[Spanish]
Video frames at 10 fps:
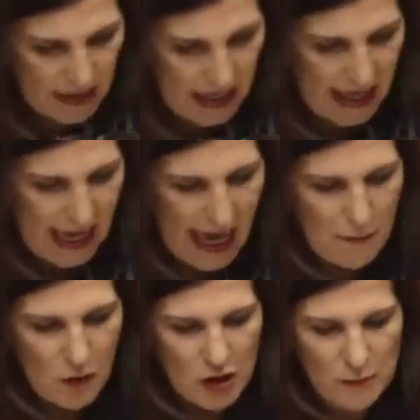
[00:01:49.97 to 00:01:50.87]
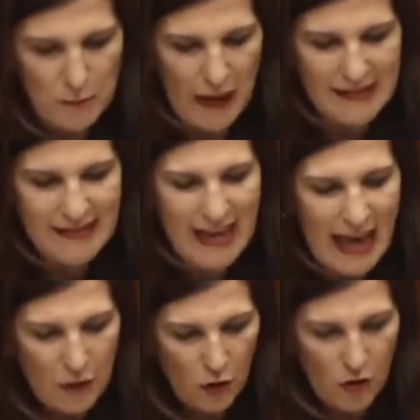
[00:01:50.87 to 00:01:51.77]
hemos
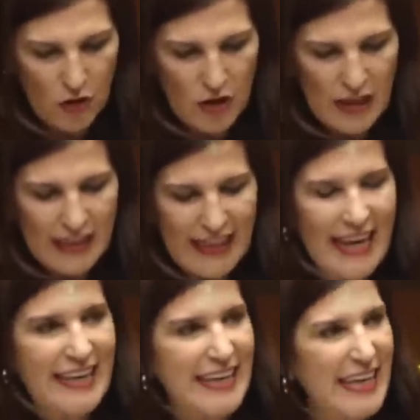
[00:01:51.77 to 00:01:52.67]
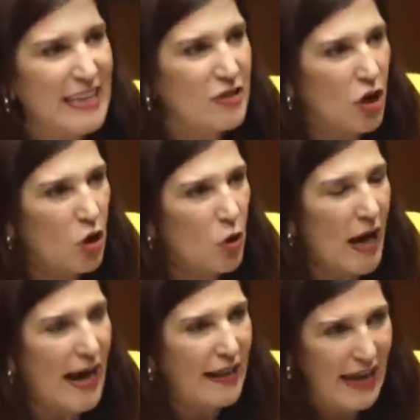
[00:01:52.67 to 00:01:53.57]
pasado del quinto
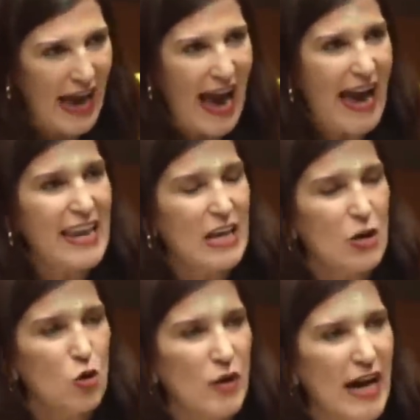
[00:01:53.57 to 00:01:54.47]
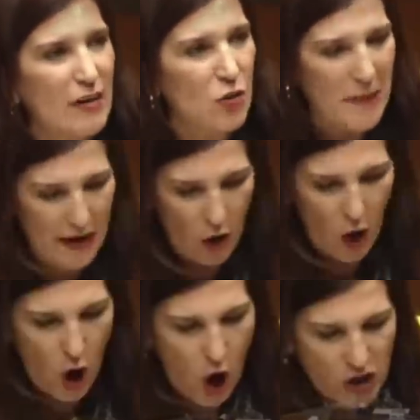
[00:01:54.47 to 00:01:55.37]
lugar al lugar número
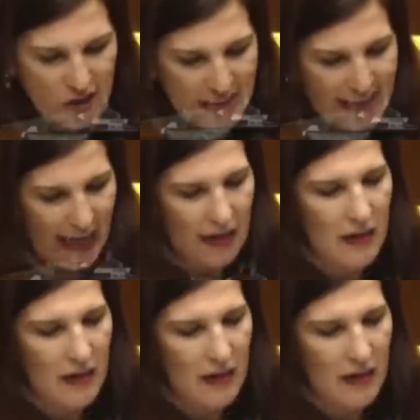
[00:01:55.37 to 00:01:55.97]
11